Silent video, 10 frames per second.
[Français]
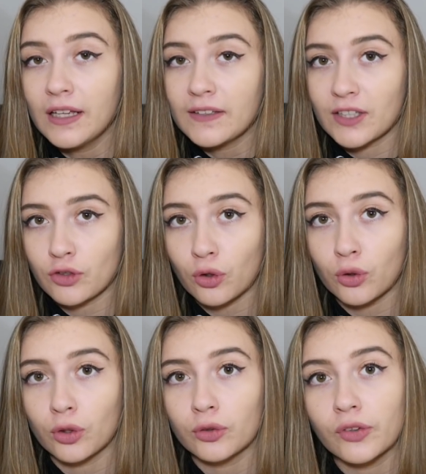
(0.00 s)
Sachant que
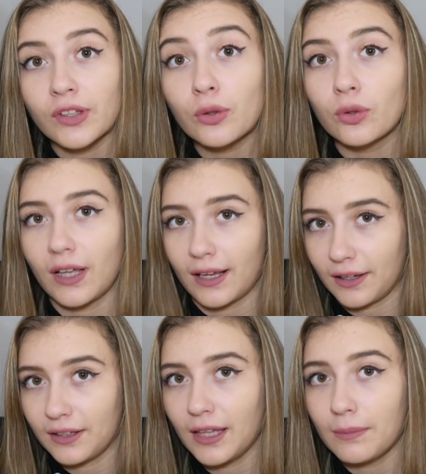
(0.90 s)
t'entendais le gars
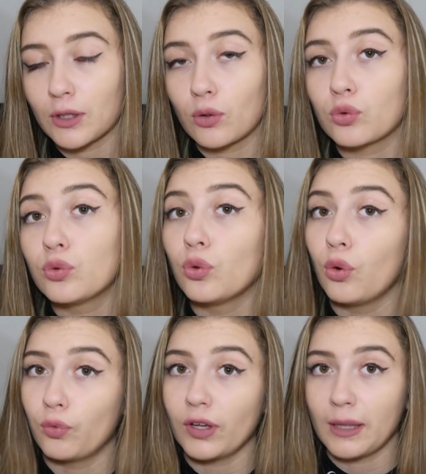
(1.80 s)
crier, mais que tu ne le
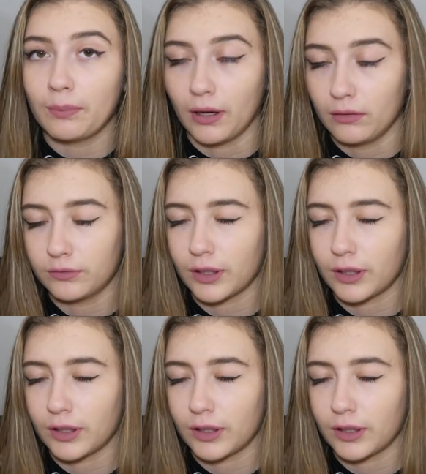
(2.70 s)
voyais pas.